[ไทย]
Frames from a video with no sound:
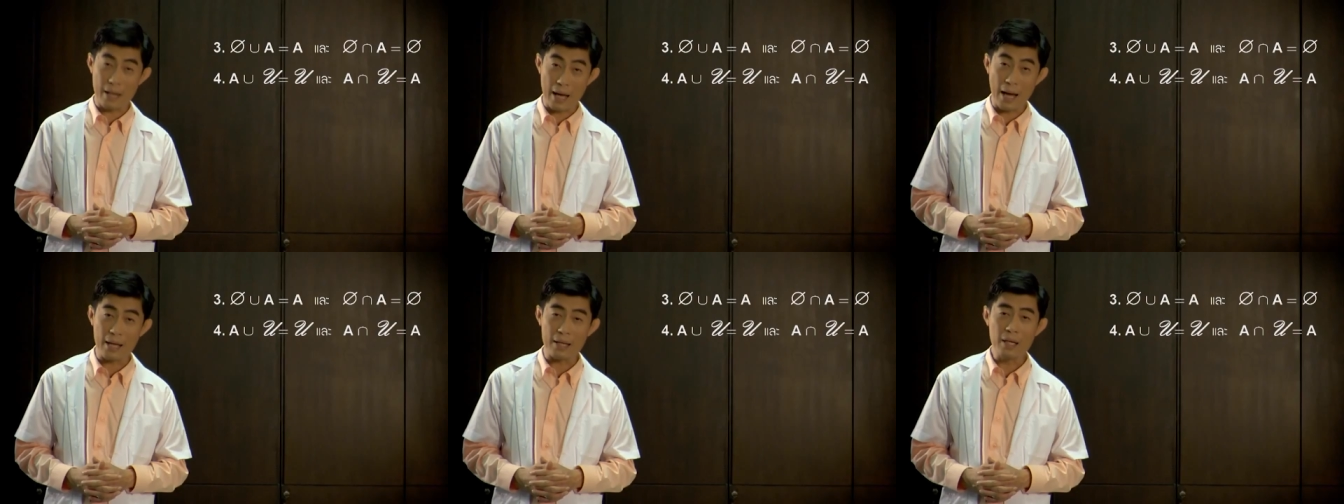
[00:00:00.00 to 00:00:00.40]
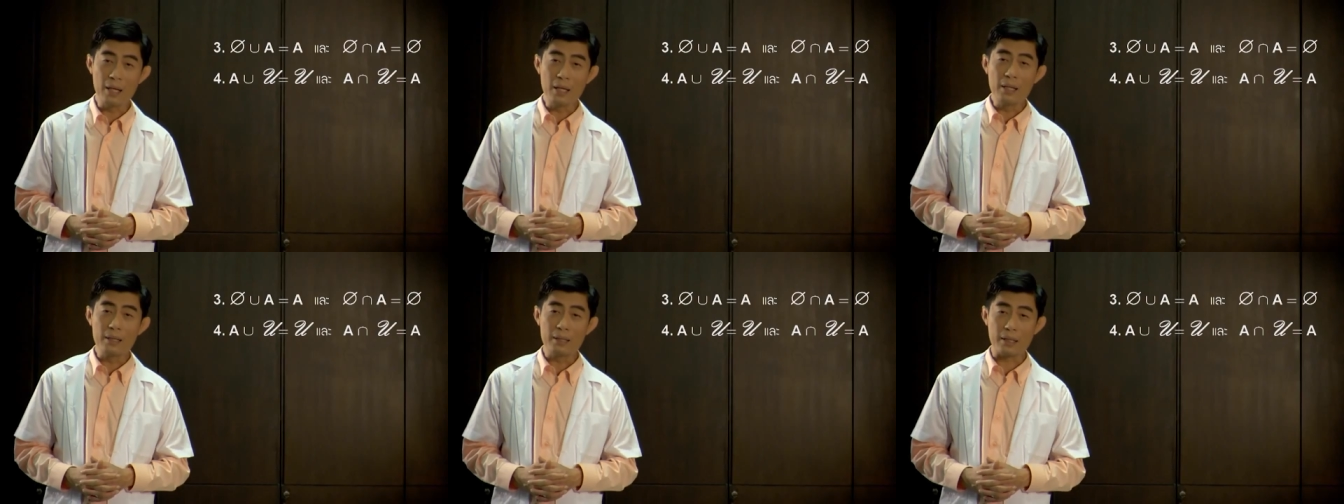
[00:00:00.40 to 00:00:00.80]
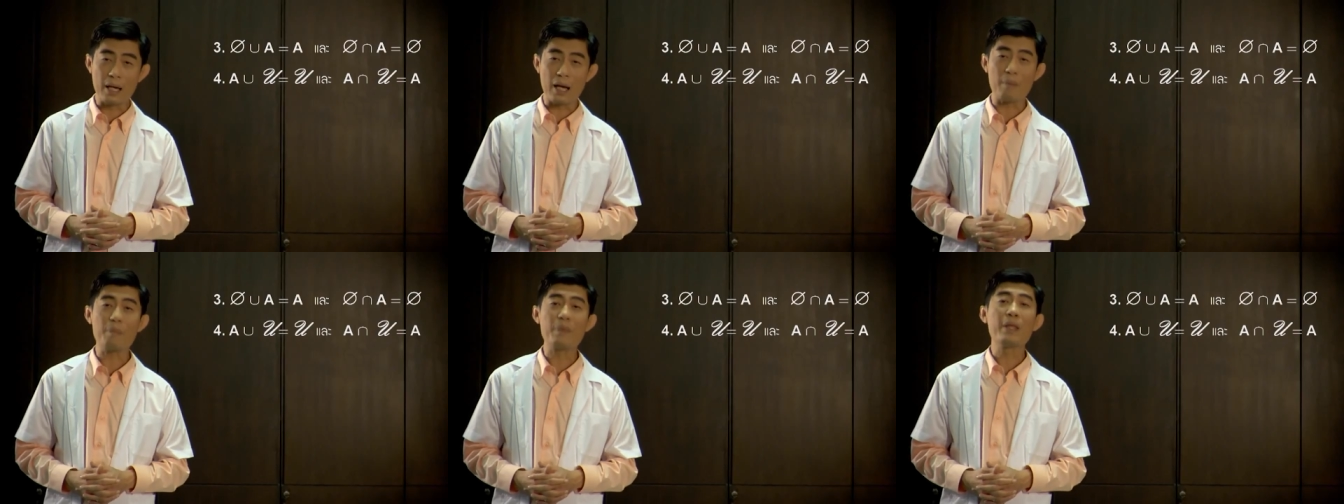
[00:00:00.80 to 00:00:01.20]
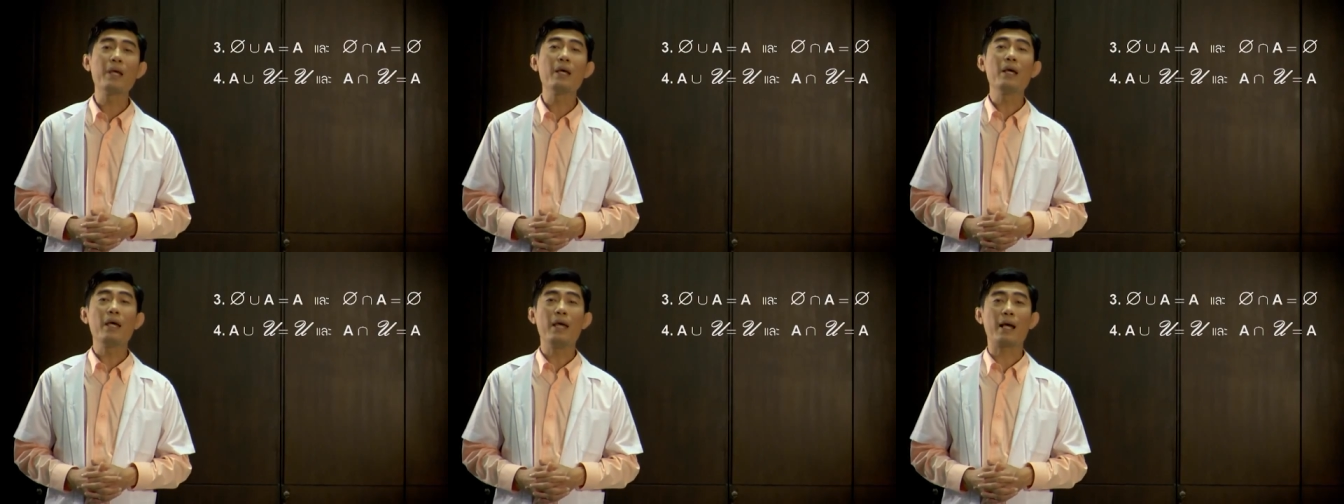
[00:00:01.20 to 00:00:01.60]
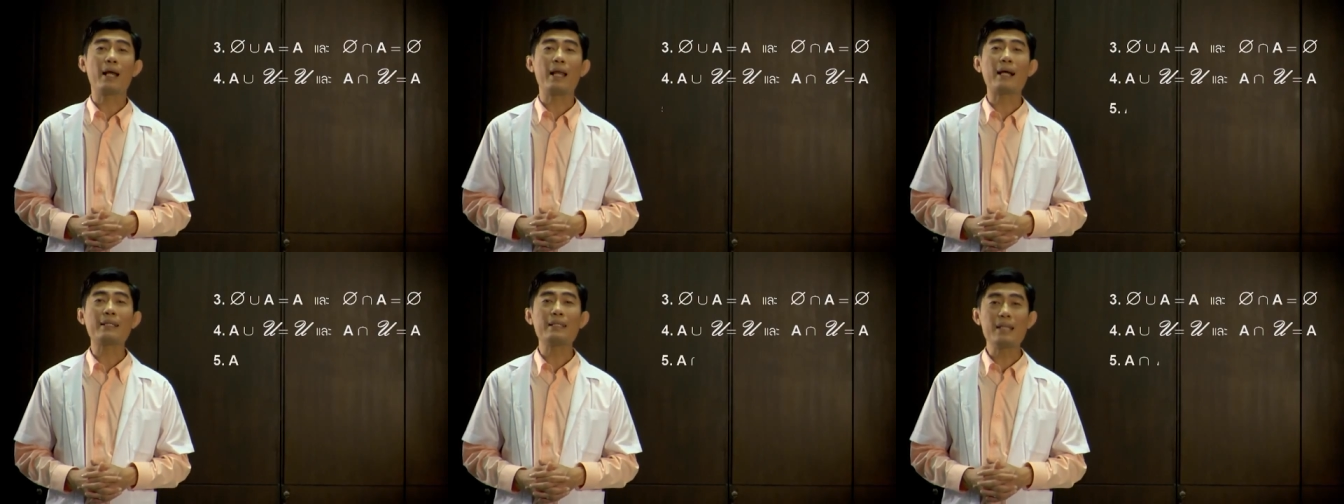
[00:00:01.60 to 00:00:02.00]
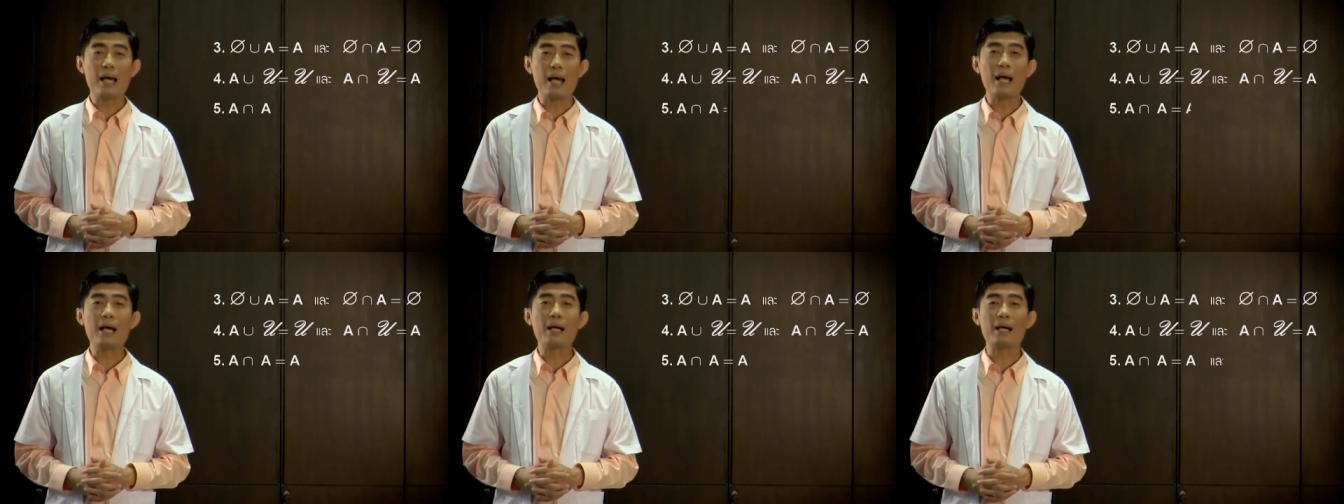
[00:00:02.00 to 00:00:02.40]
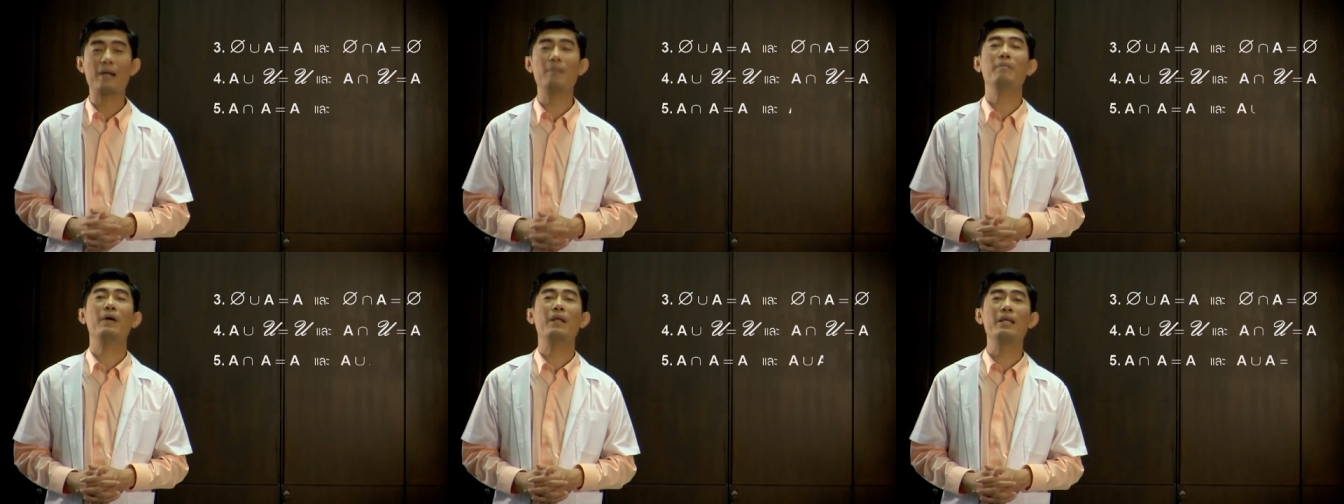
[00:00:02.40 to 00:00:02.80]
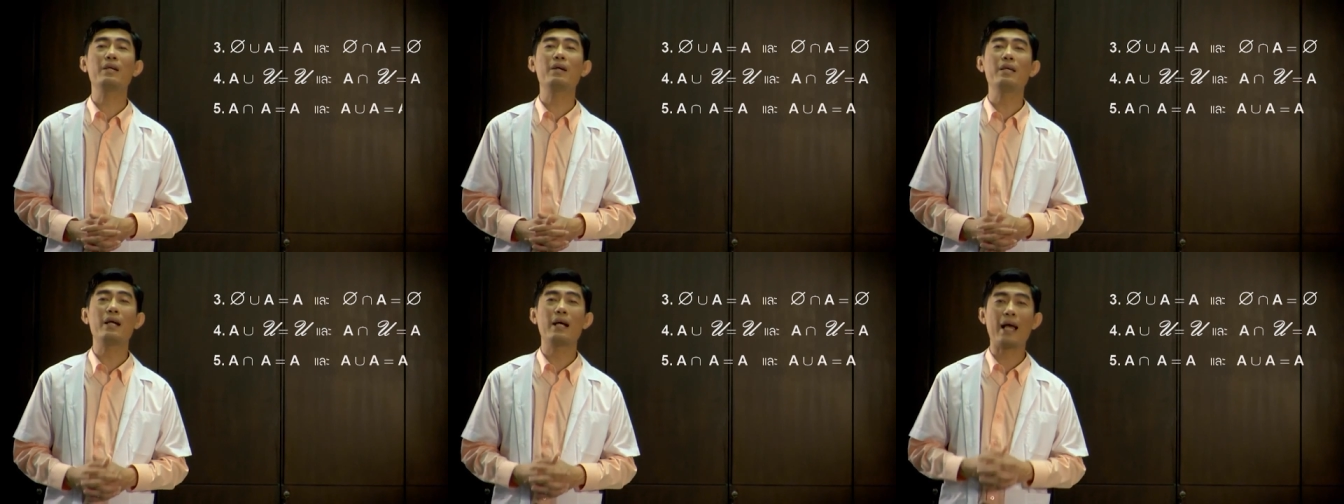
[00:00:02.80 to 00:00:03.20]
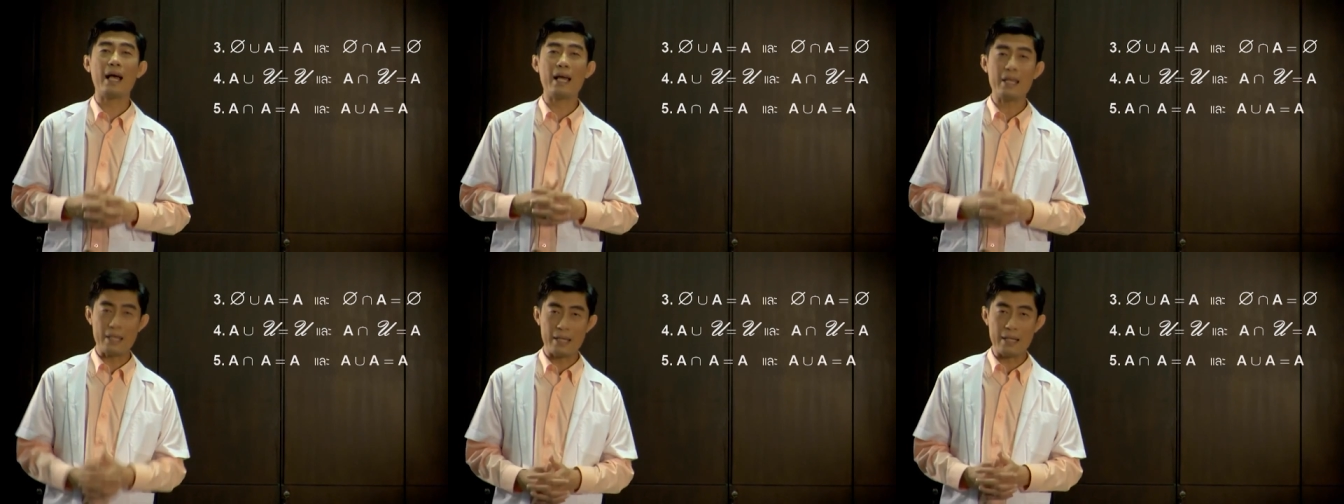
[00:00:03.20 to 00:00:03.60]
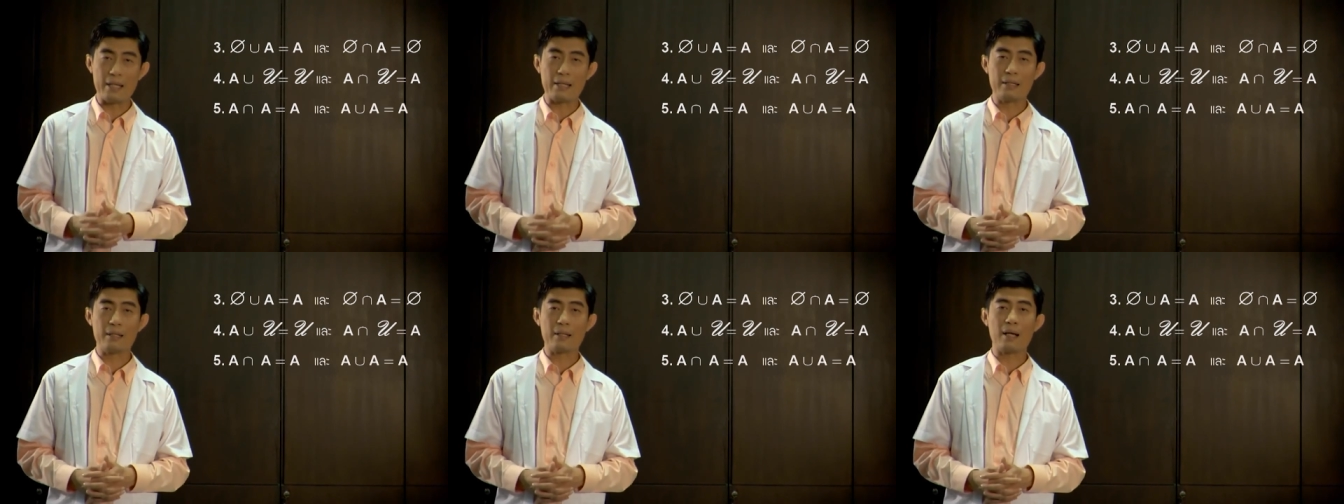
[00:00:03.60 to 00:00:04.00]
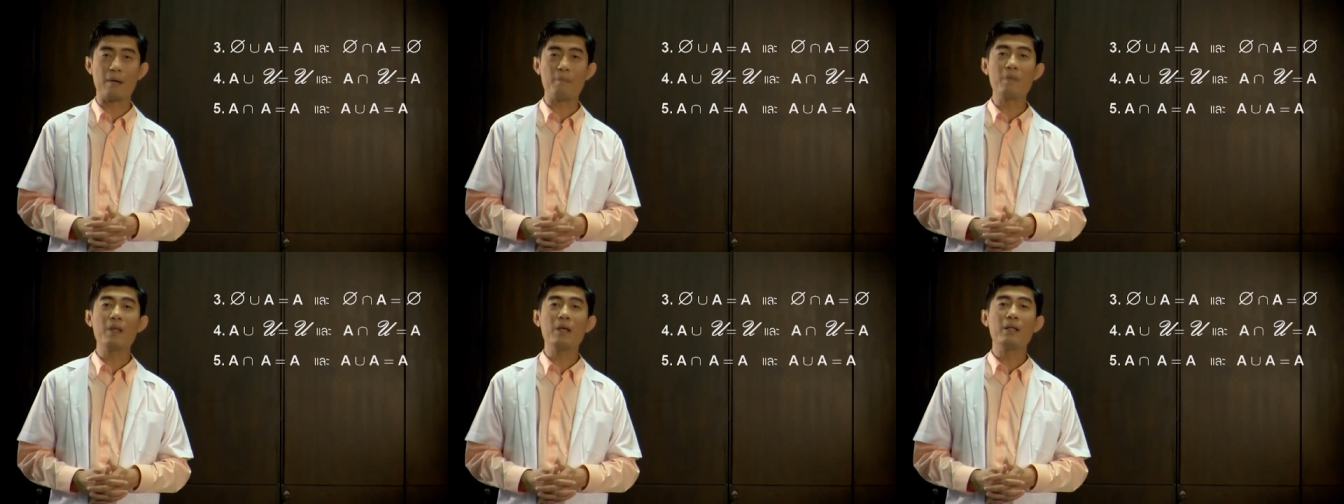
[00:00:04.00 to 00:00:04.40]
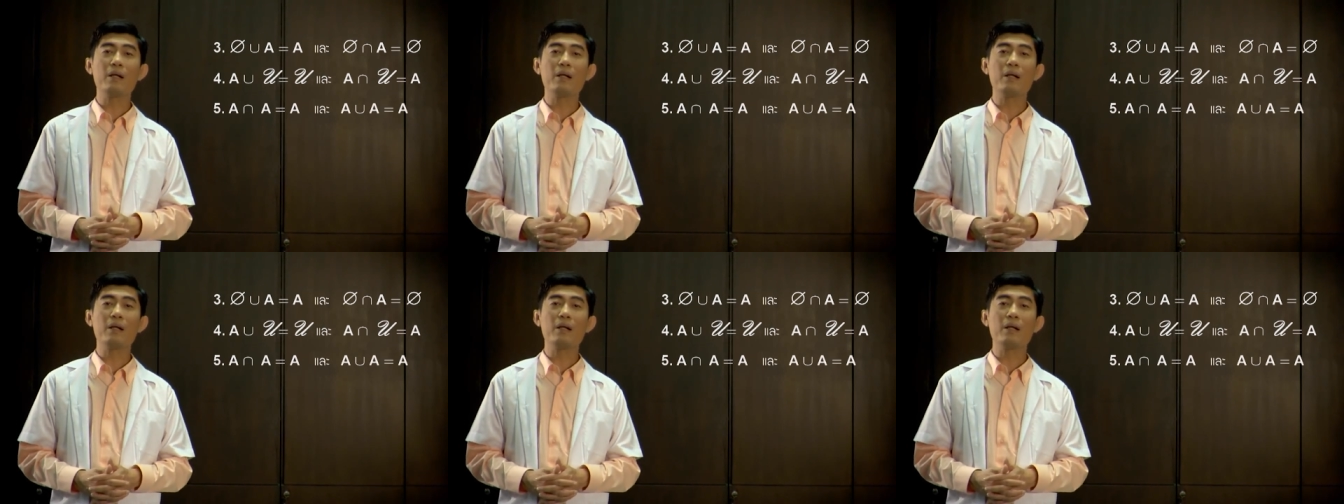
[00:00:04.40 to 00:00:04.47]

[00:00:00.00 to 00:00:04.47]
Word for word: อร์ก็ได้นะครับเอกลักษณ์ที่5ครับ อันนี้ก็ยังง่ายอีกนะครับ